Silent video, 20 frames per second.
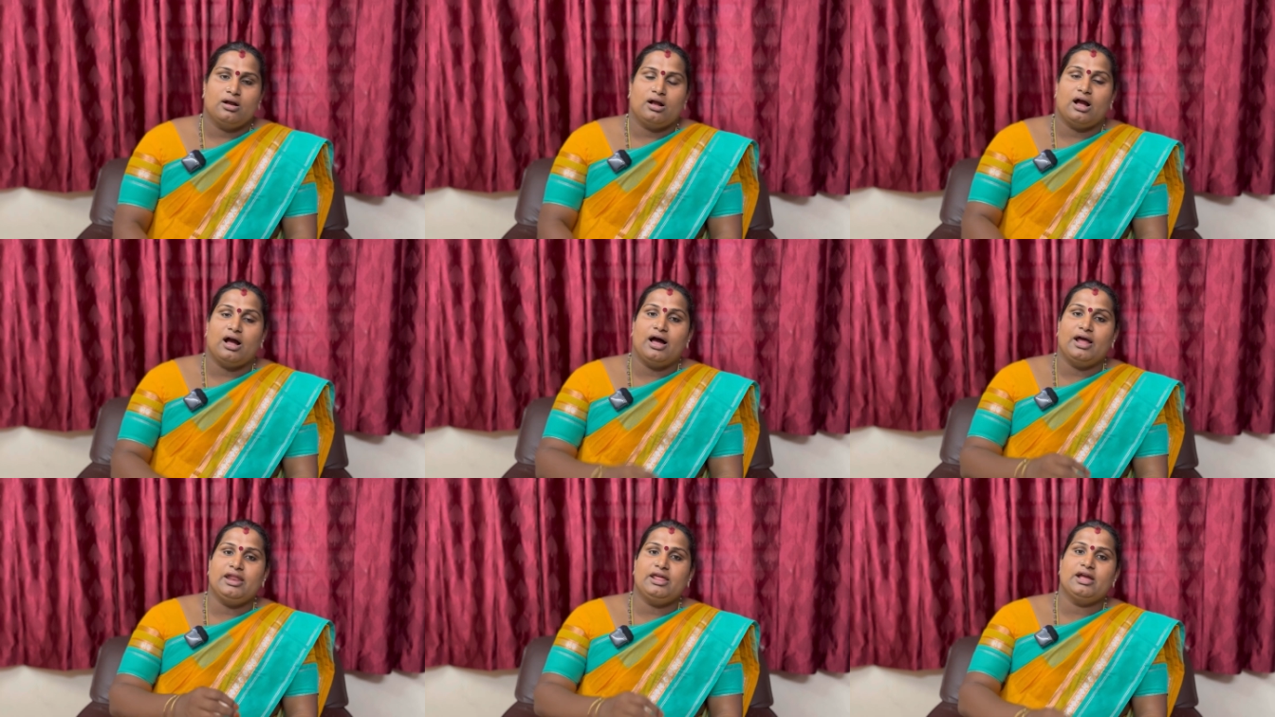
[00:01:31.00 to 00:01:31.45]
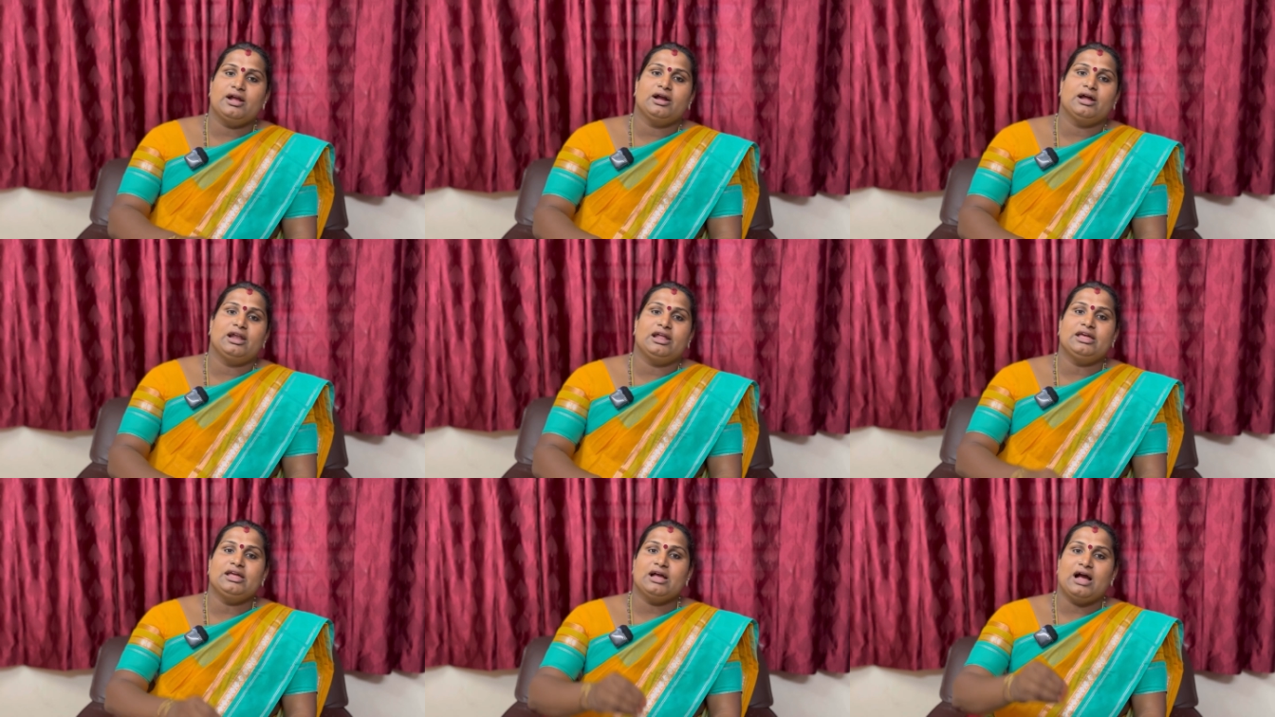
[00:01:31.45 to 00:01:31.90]

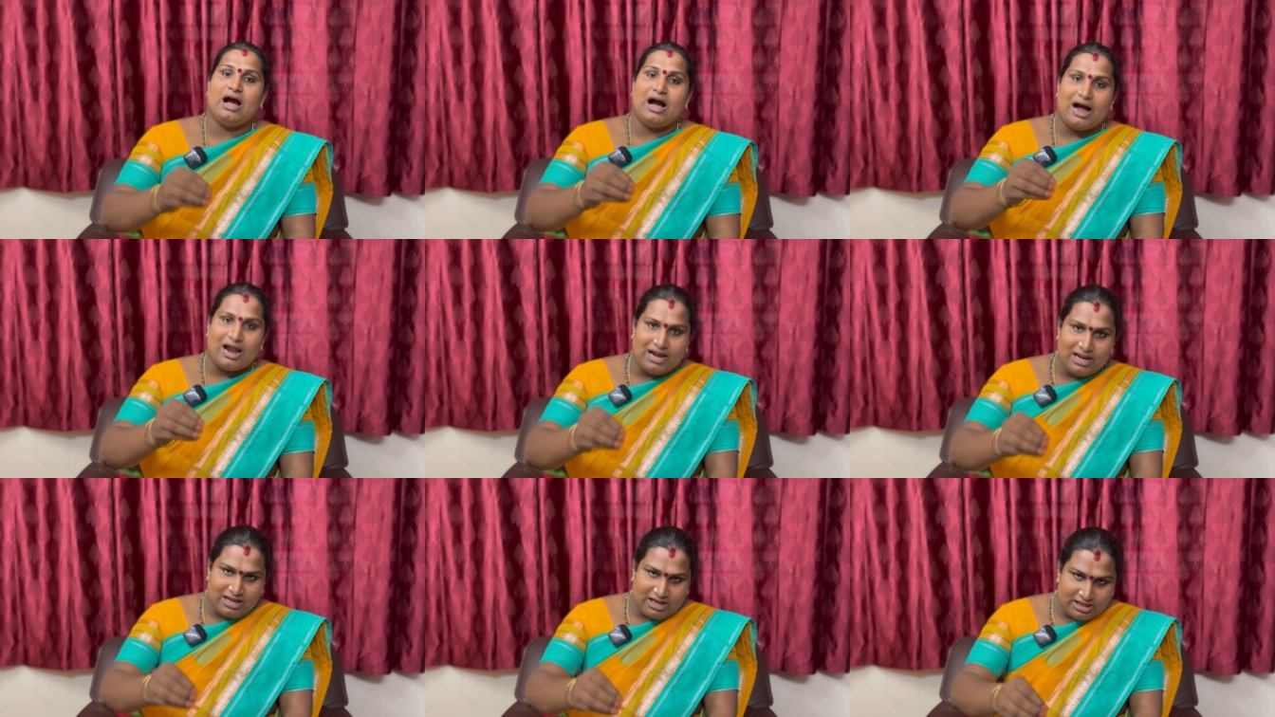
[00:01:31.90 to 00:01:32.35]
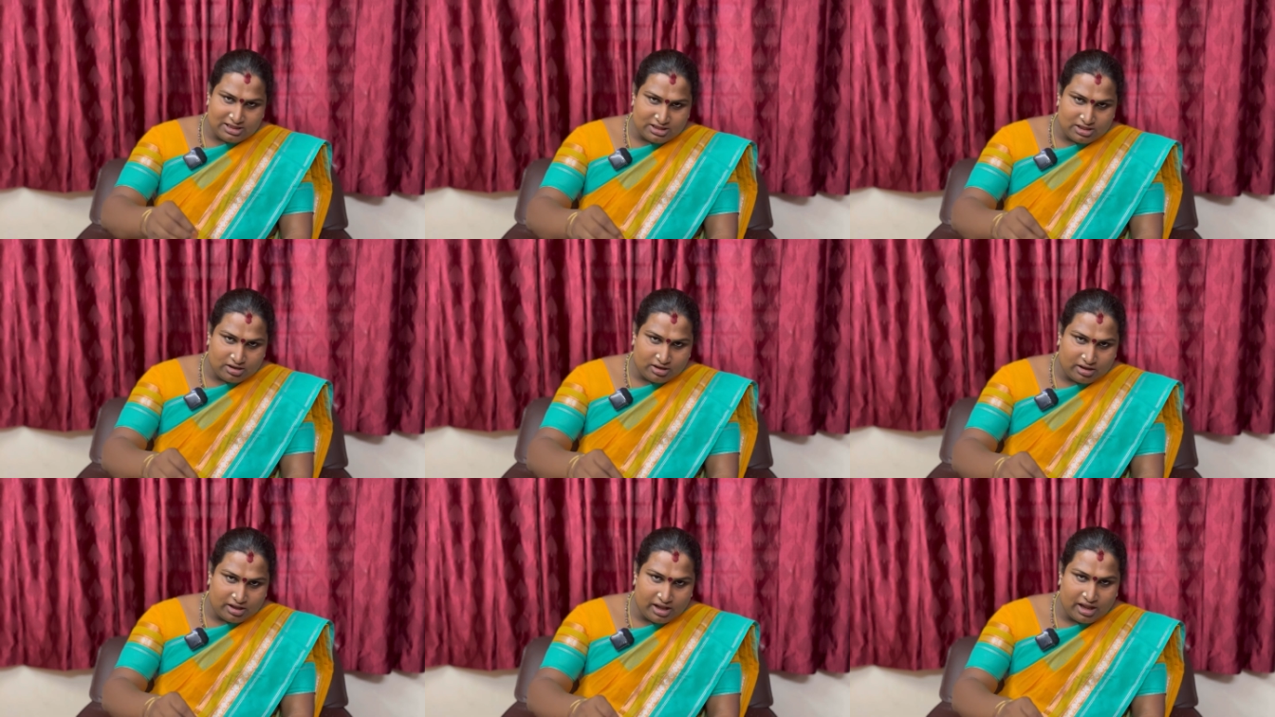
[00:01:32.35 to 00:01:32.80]
காரியங்களை
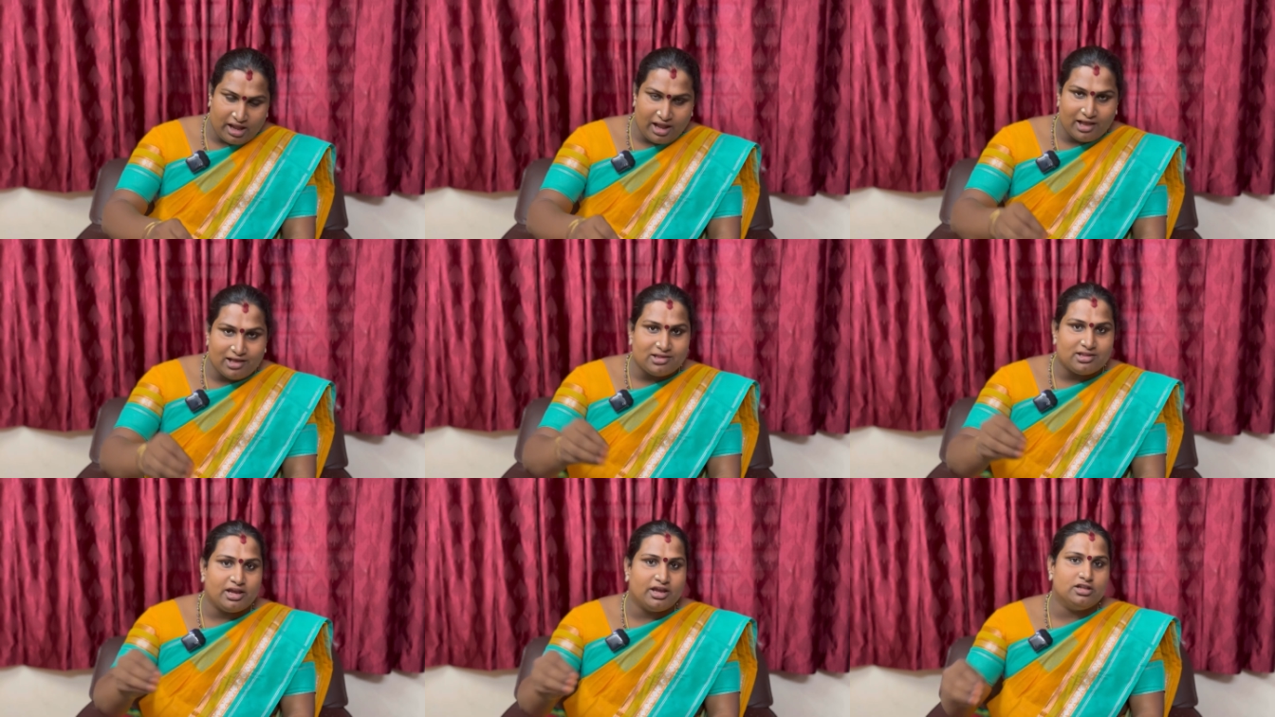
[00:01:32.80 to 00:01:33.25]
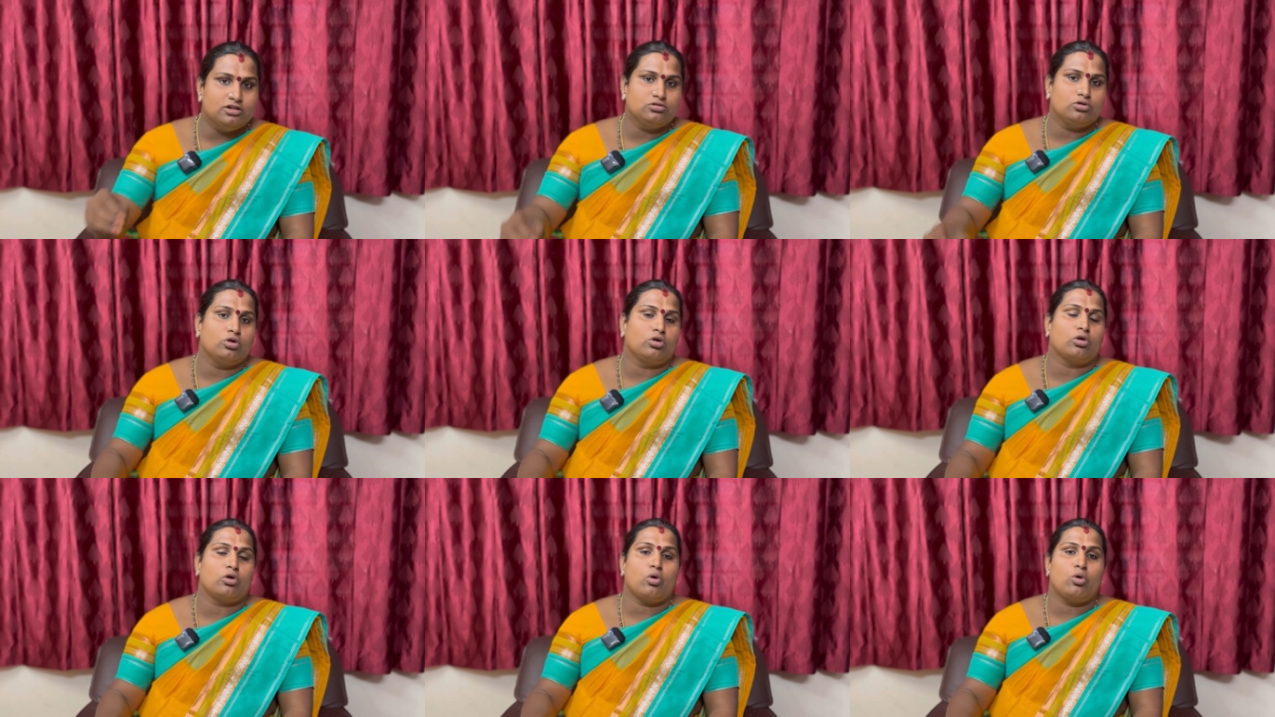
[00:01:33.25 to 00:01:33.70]
ஆலயத்துக்கே செய்து
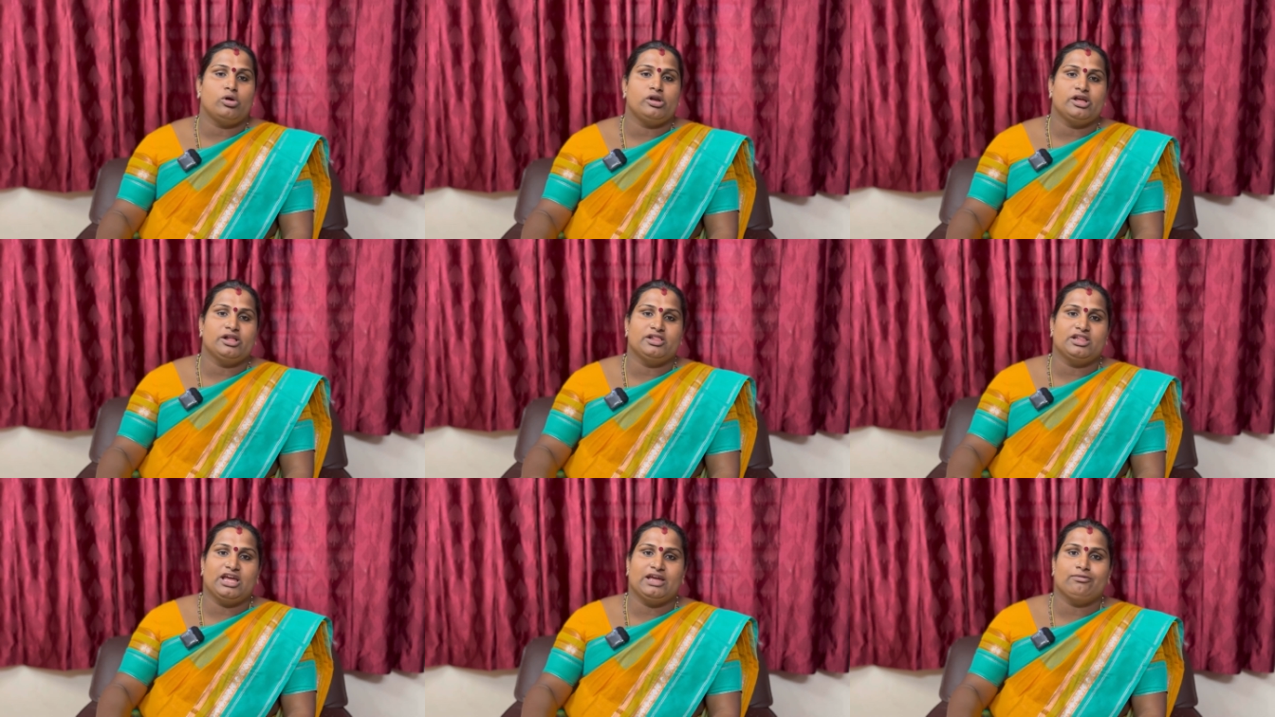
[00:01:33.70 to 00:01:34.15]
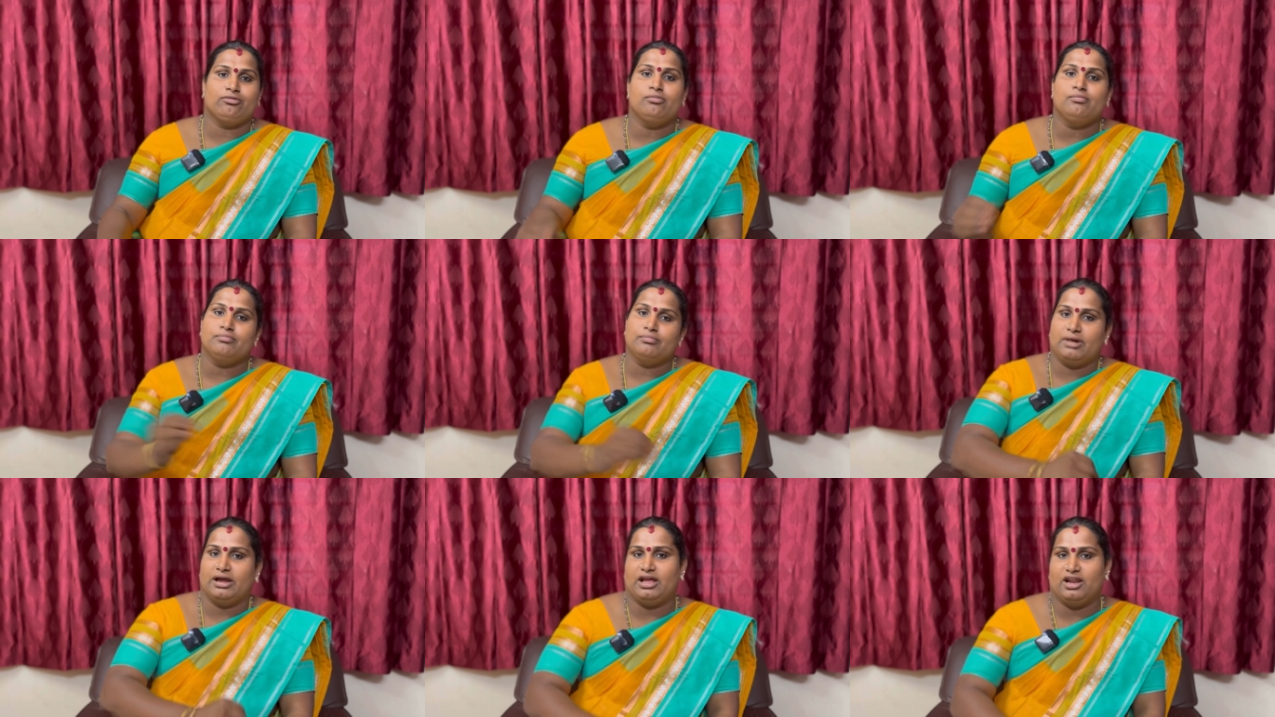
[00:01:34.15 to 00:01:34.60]
கொடுக்கக்கூடிய
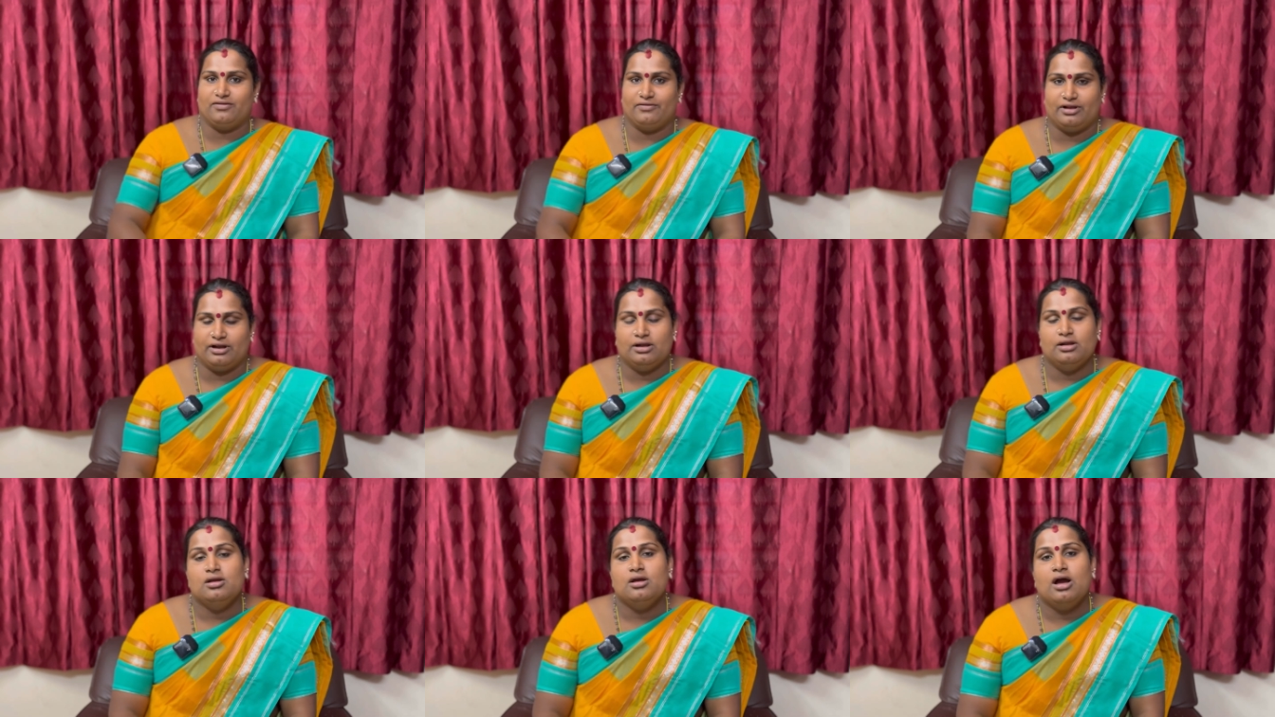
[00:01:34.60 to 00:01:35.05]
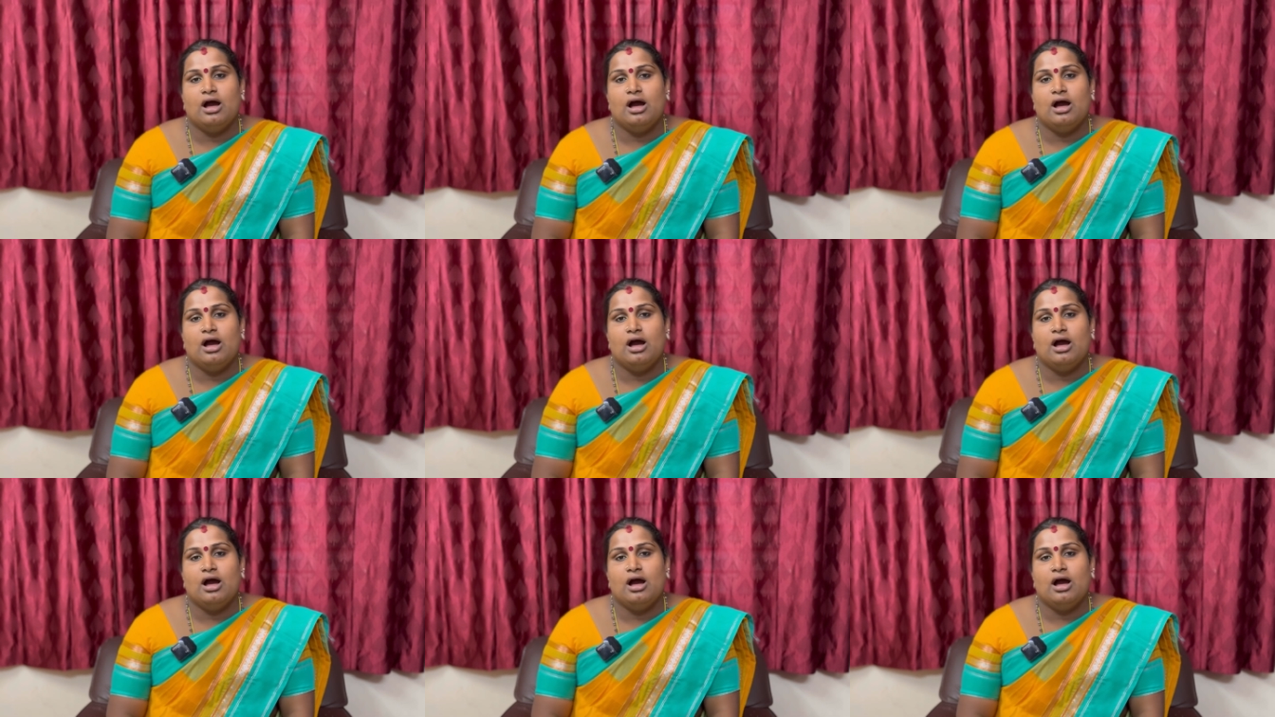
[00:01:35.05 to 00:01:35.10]
தெய்வம் பைரவர்